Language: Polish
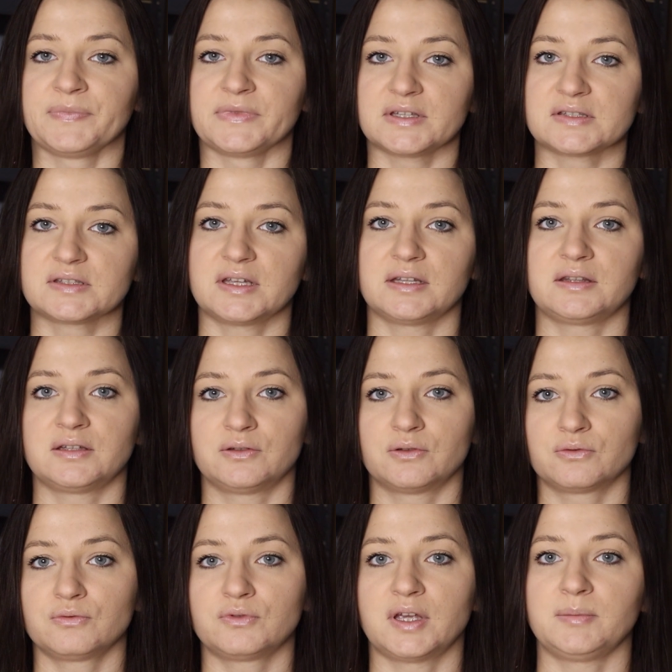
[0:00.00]
Niestety,
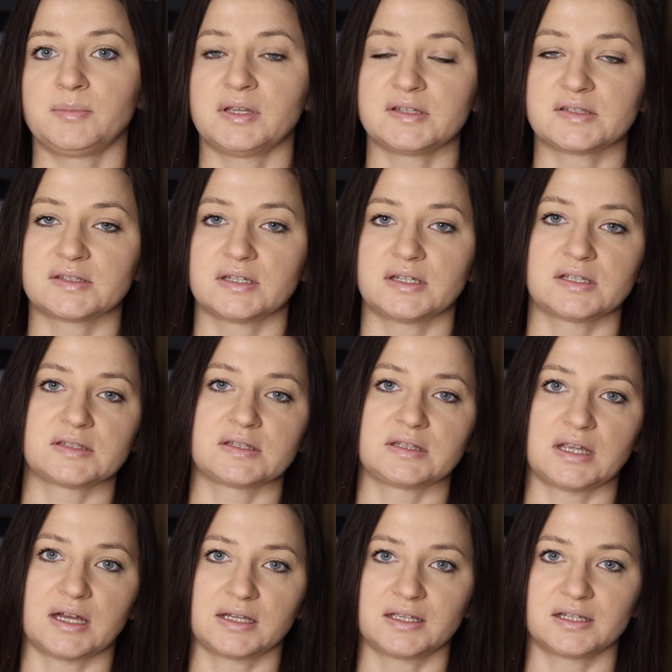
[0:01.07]
no tutaj miejsce jest
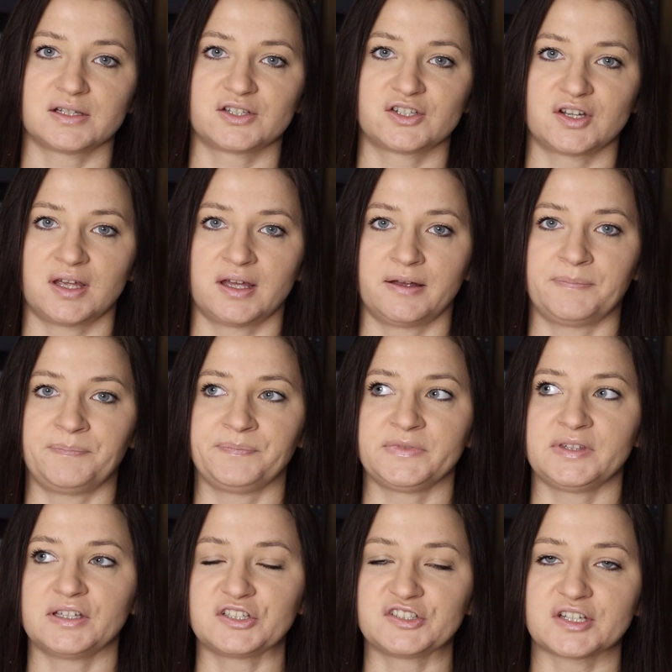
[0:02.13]
takie, że
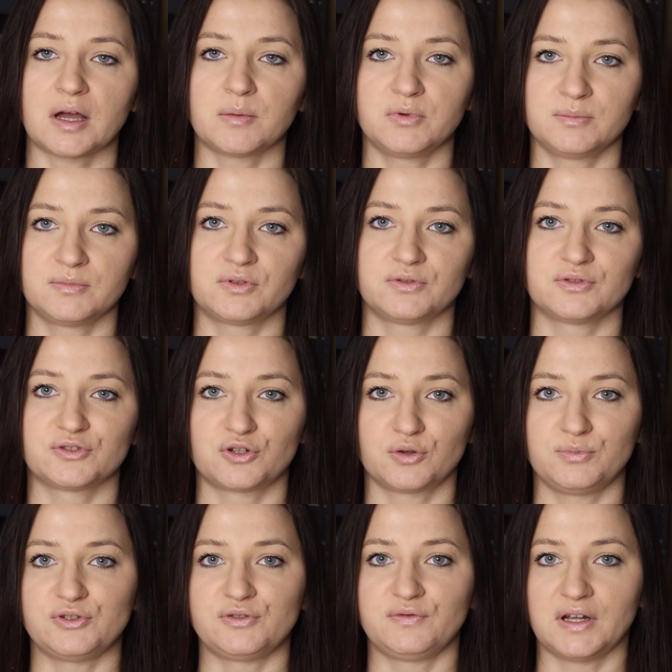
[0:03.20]
nie chciałabym
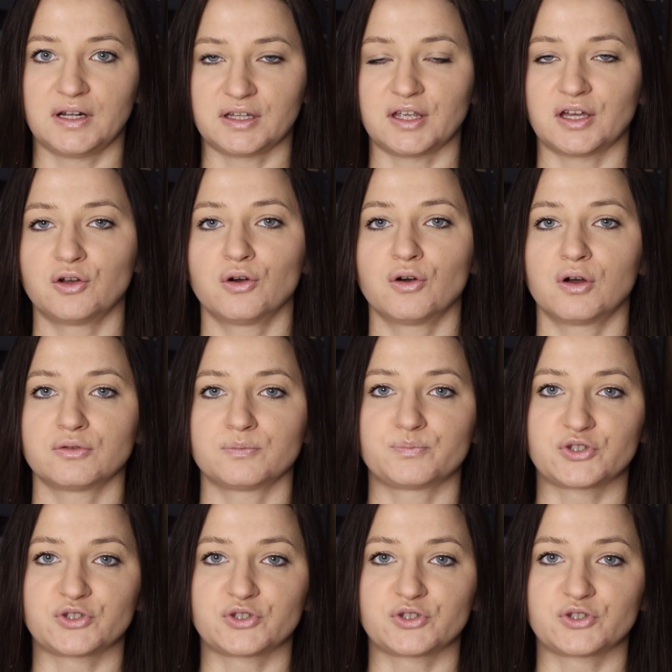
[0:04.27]
zrobić wielkiego,